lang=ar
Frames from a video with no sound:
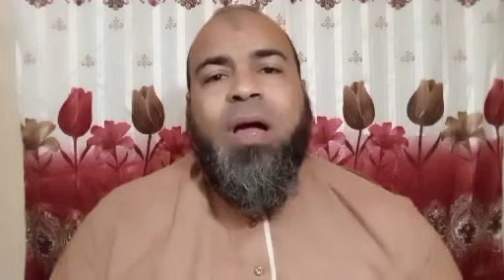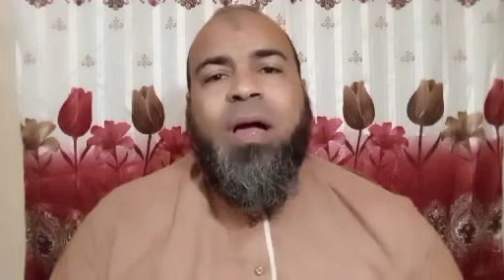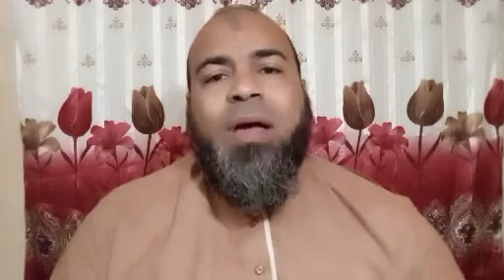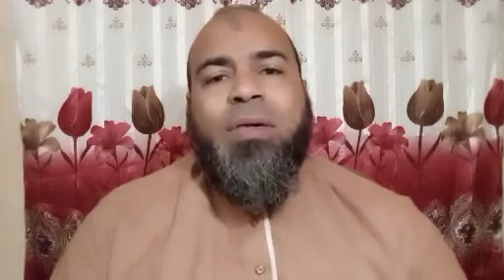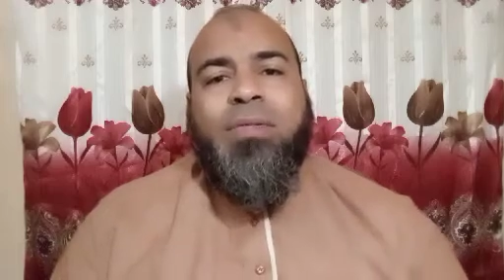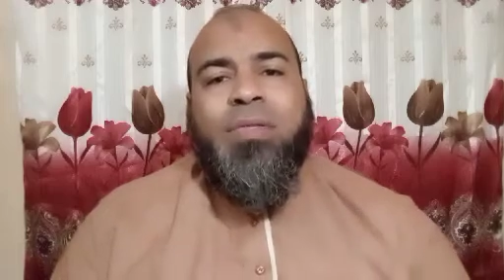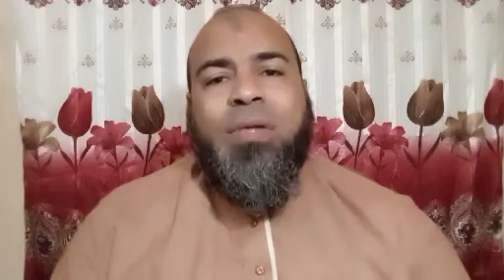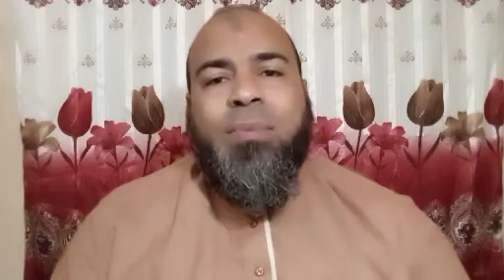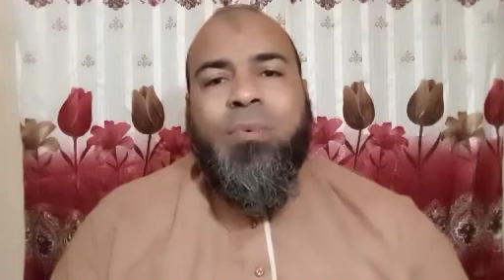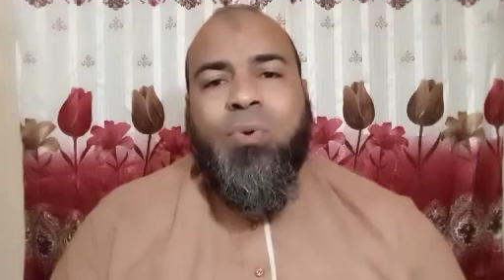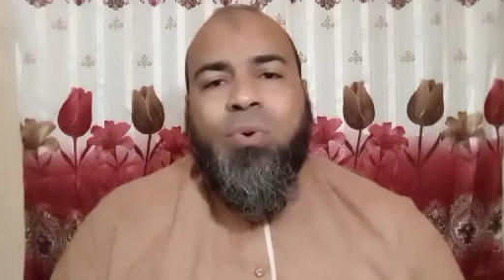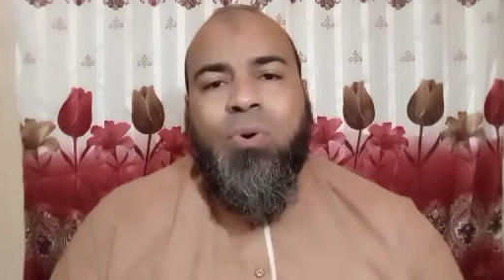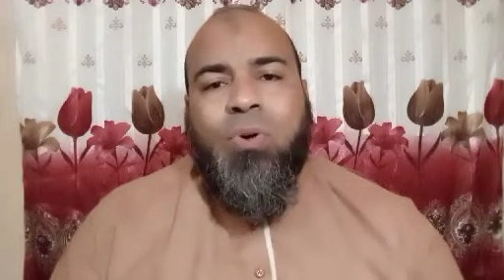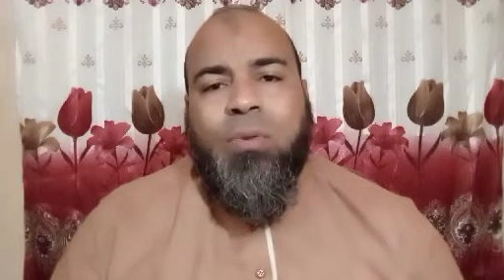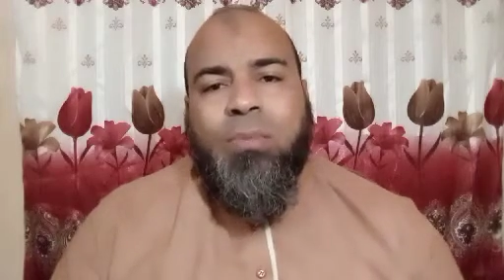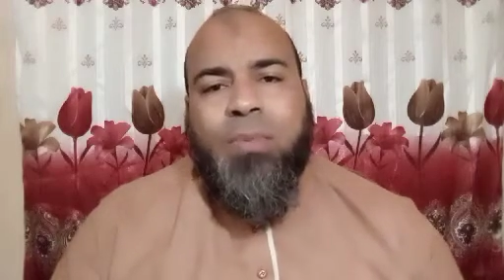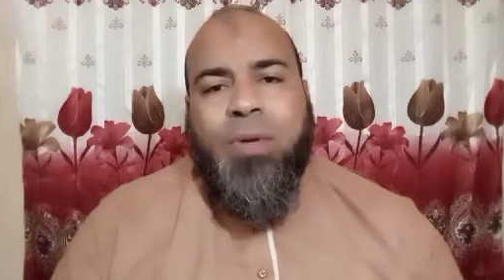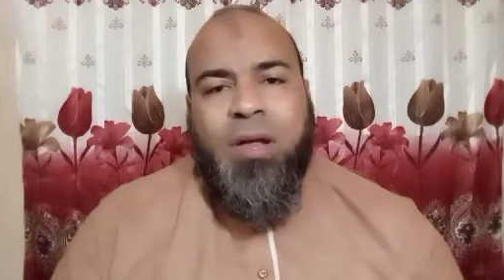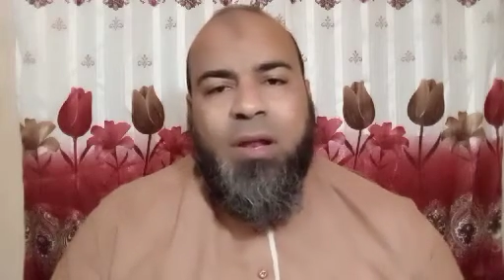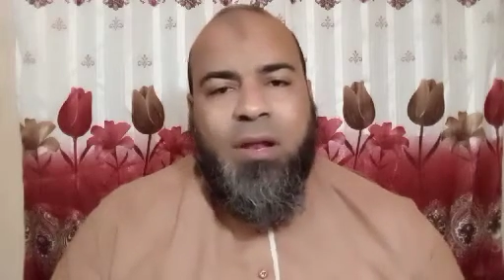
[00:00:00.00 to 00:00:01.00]
أعظم
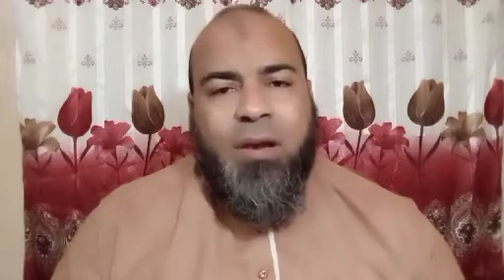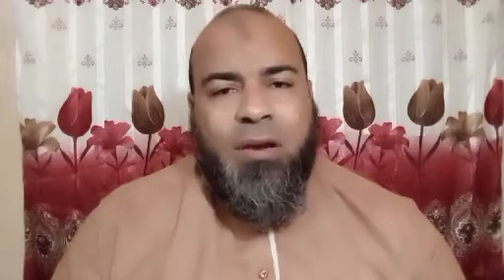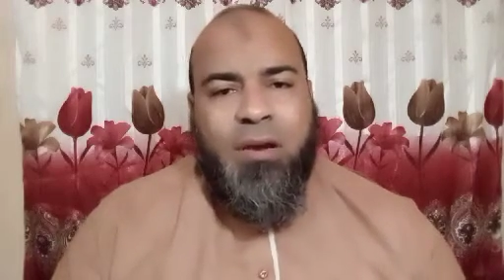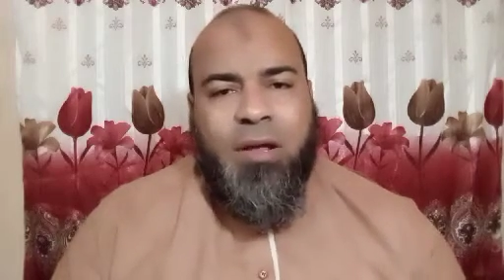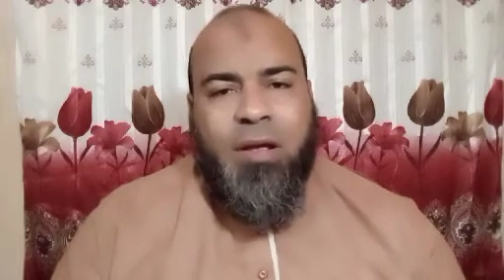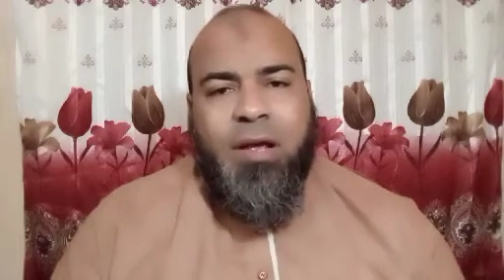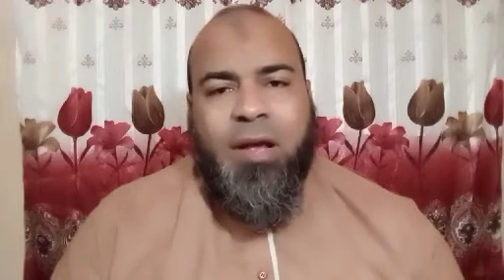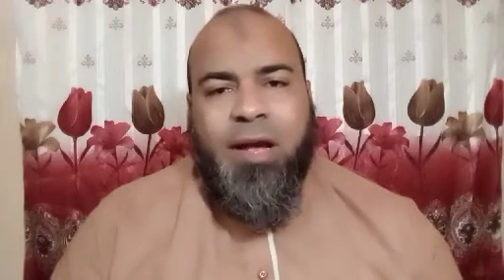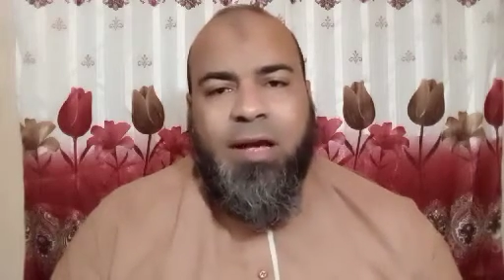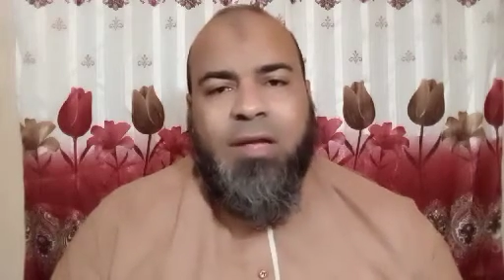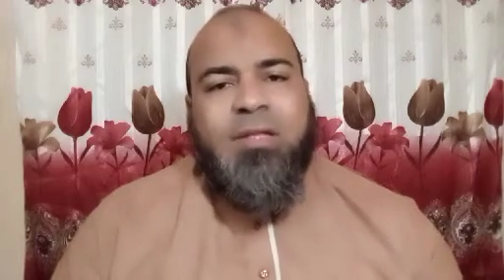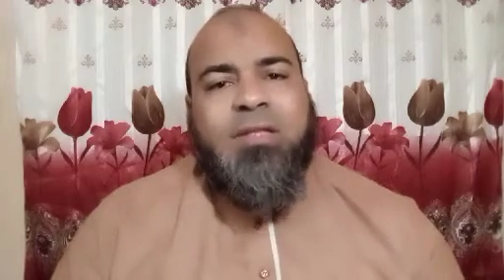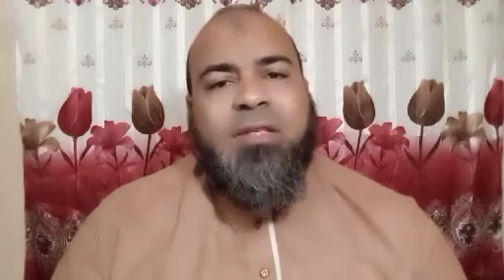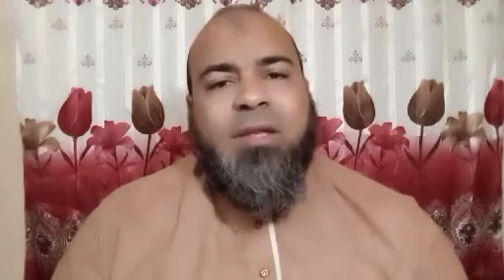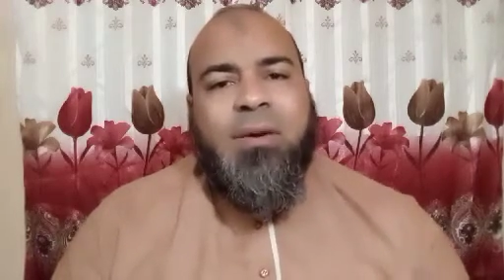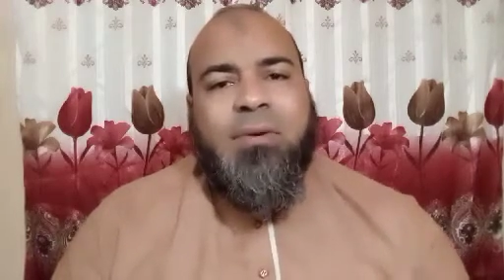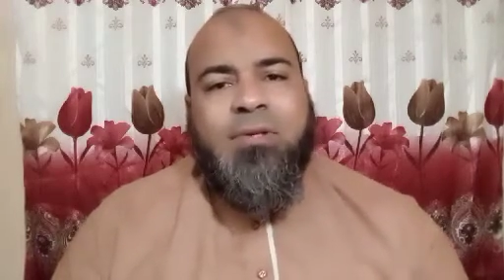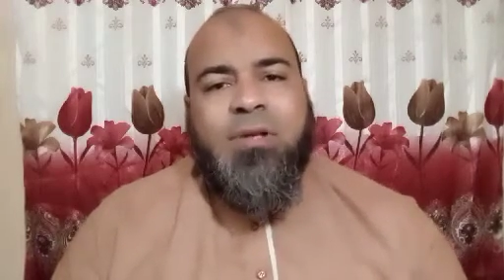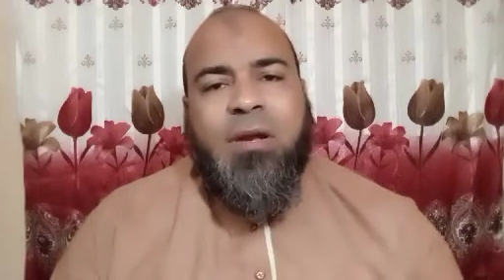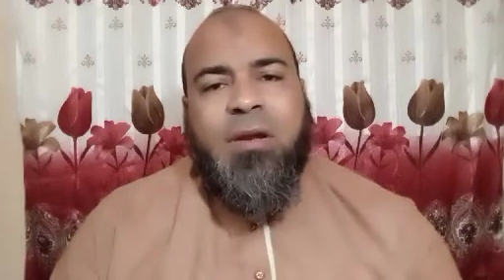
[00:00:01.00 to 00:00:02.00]
قربة إلى الله
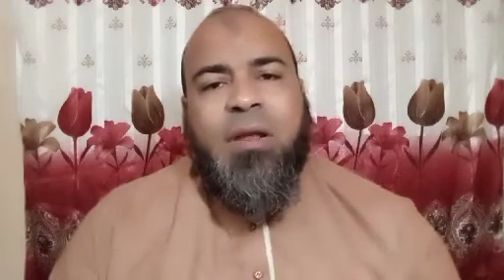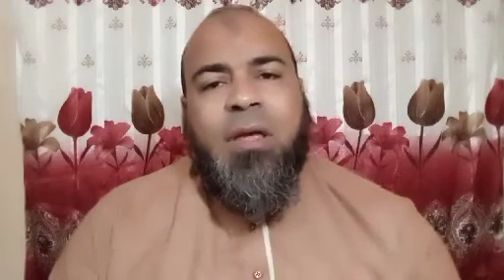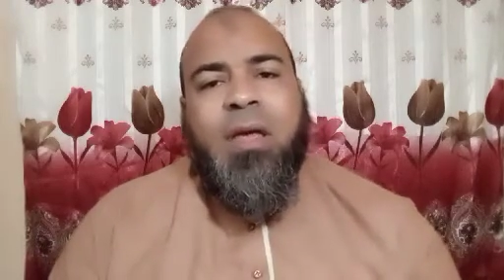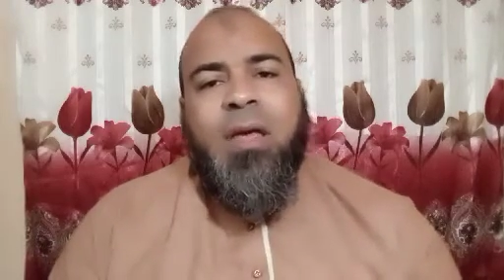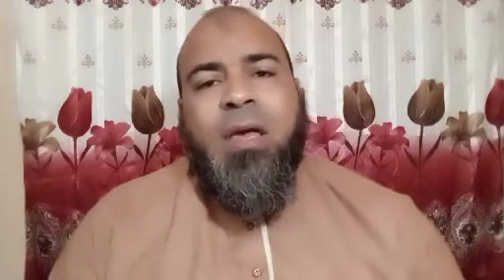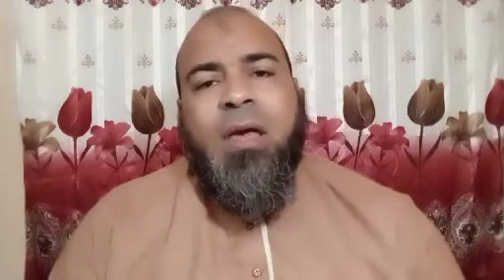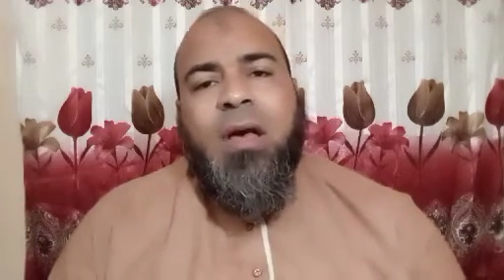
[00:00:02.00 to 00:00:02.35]
عز وجل